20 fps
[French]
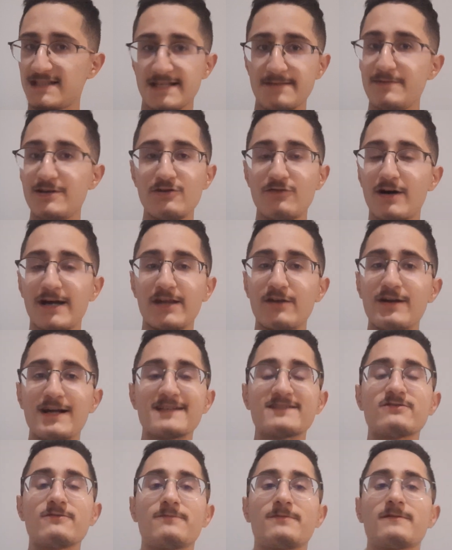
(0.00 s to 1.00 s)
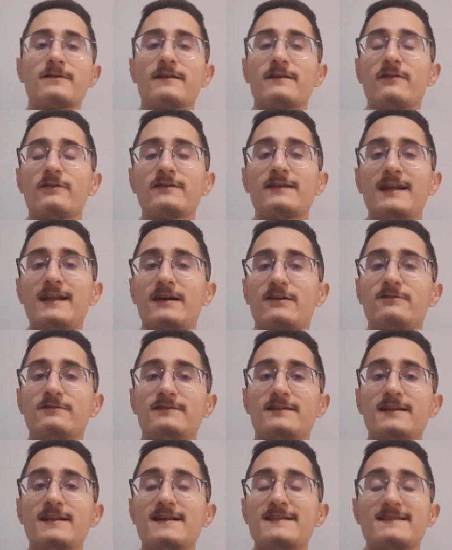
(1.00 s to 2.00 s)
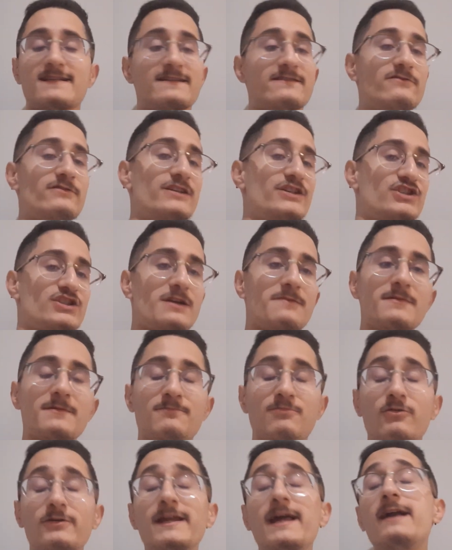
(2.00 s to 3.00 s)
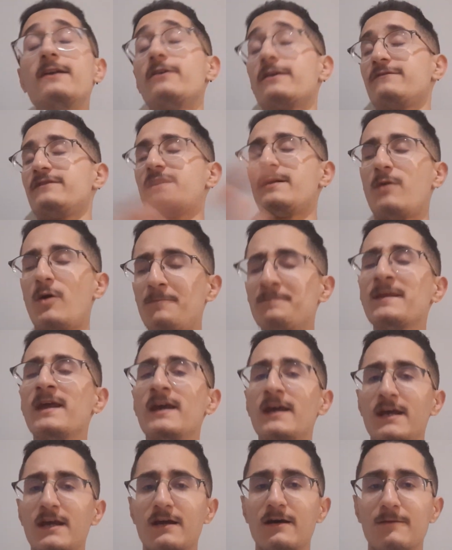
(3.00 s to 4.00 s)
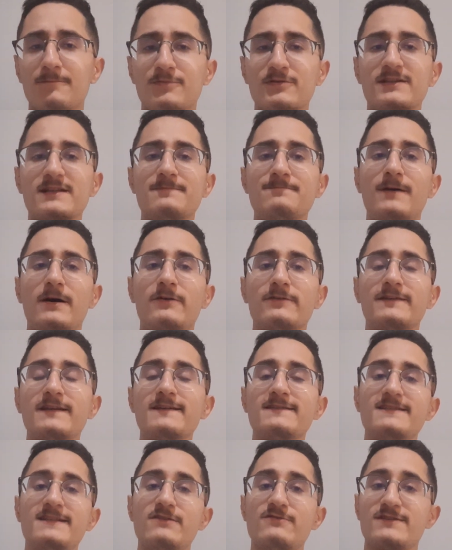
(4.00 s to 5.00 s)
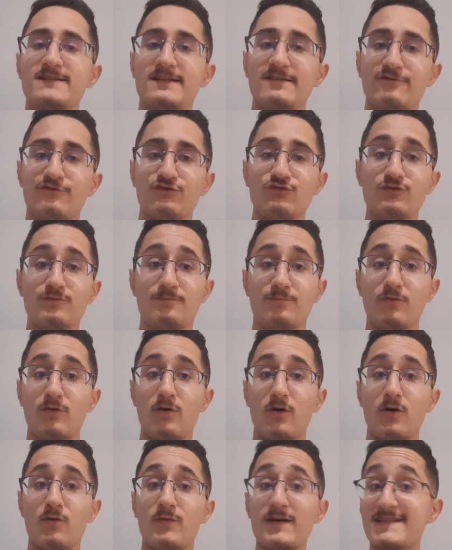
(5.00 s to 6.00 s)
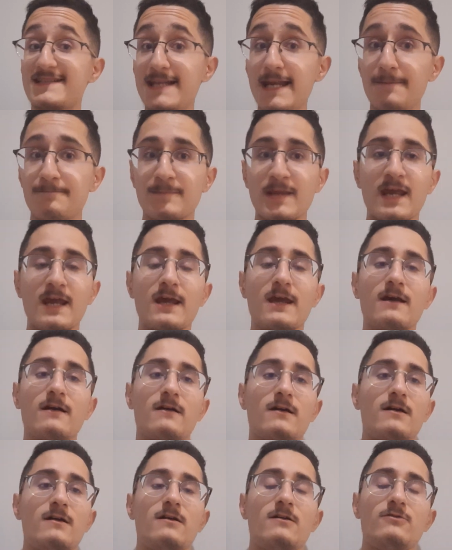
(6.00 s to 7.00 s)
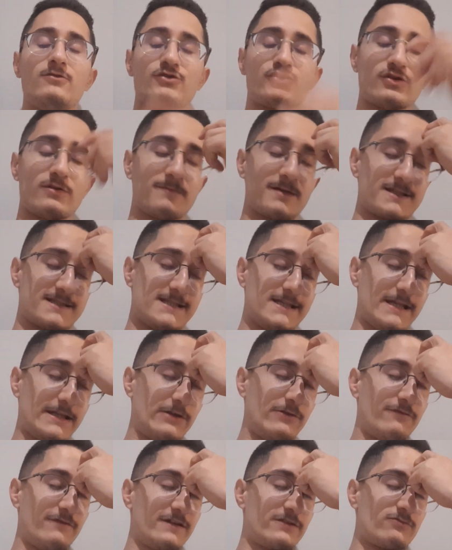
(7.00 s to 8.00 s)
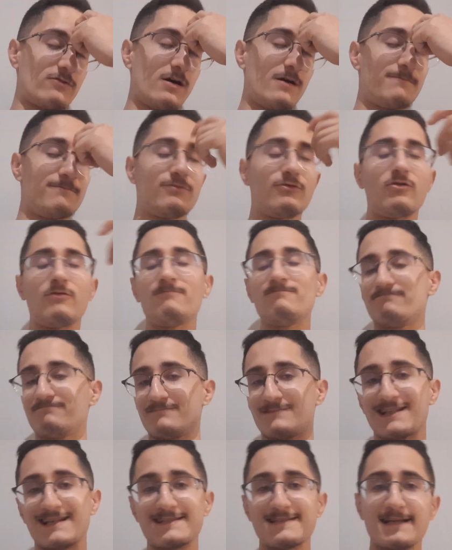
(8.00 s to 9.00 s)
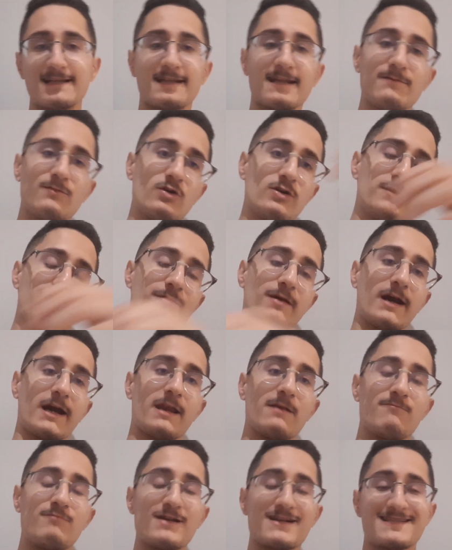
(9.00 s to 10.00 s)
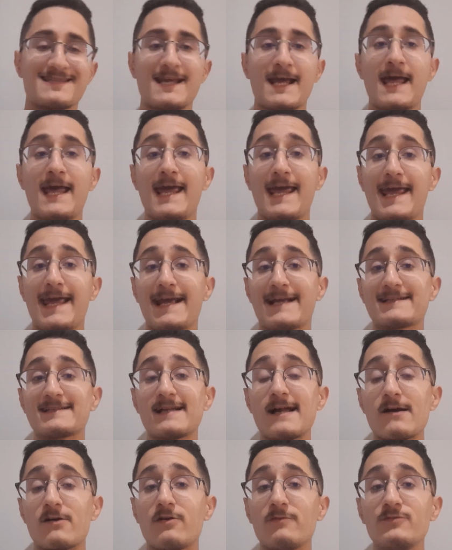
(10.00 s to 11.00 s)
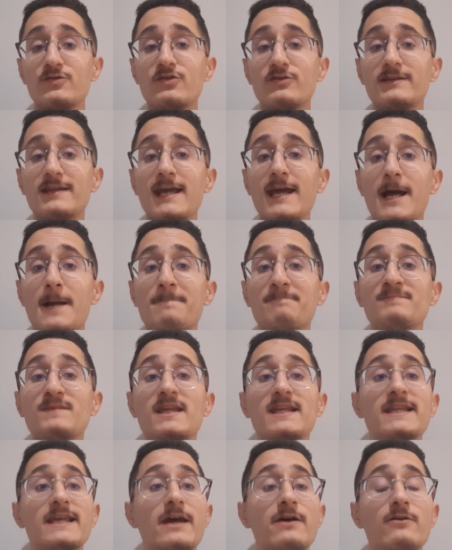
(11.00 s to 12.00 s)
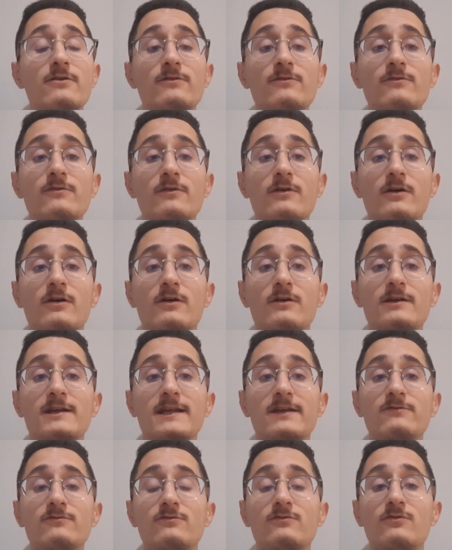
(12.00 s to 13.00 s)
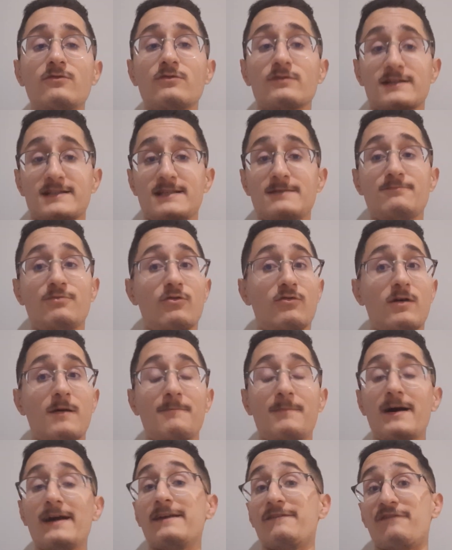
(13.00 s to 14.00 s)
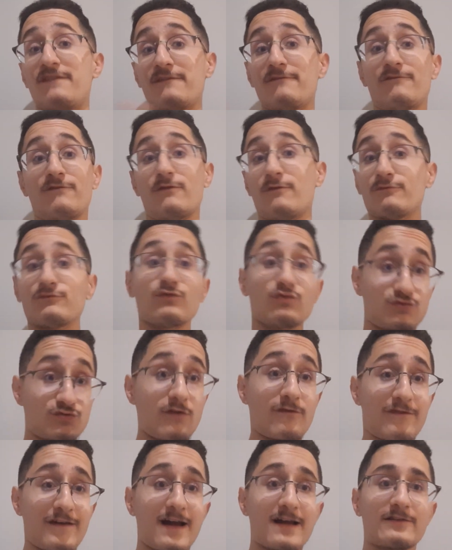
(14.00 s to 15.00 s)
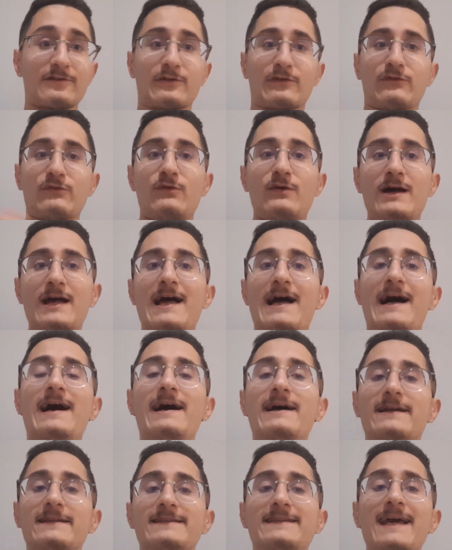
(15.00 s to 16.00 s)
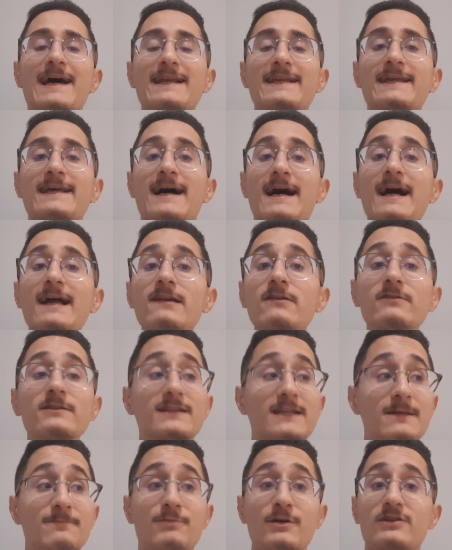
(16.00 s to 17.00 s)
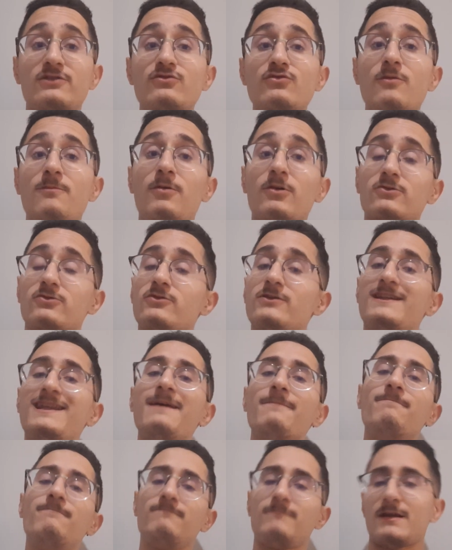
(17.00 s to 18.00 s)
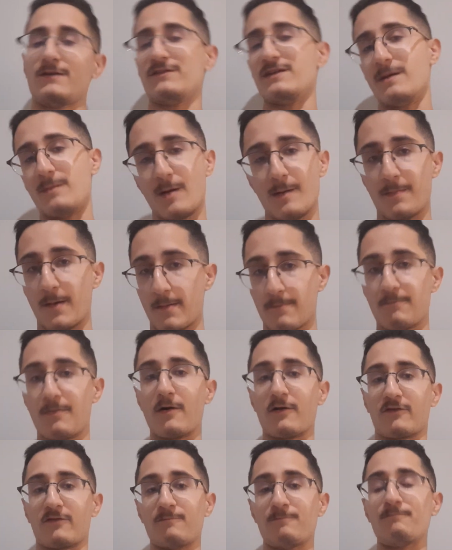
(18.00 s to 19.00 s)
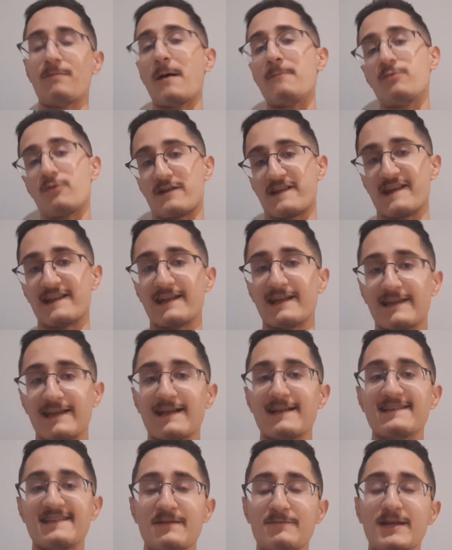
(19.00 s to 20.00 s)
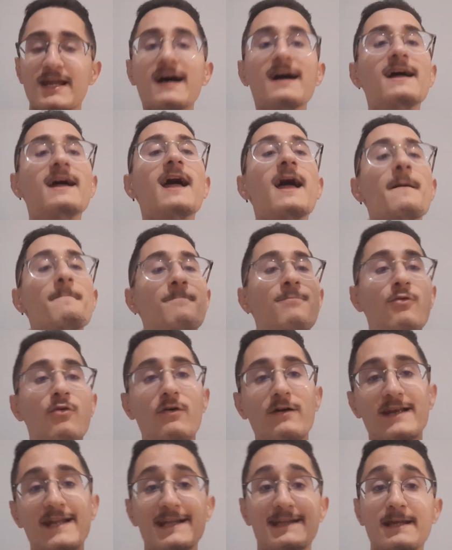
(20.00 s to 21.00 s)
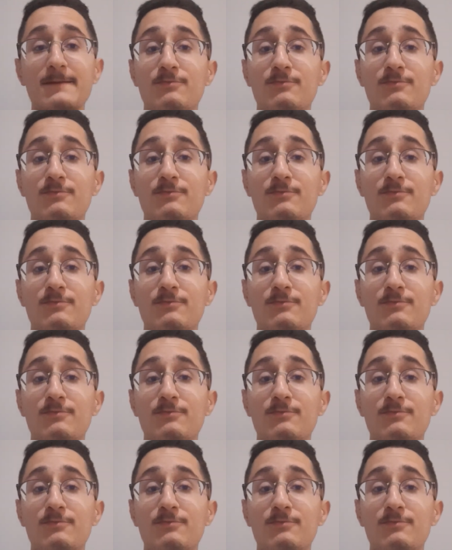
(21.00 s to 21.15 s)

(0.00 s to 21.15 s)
Mino Rayola se présente à la Cantina, ce n'est jamais pour rien. Alors évidemment, euh, petite parenthèse, il est aussi venu pour euh, Wesley, euh, le jeune Brésilien du 23, pour très certainement libérer une place extra-communautaire. Il y a eu les noms aussi, pourquoi pas, il faut toujours faire attention d'Erling Haaland, qui peut être une opportunité, évidemment pas, pas pour cet été les amis, hein, pour l'été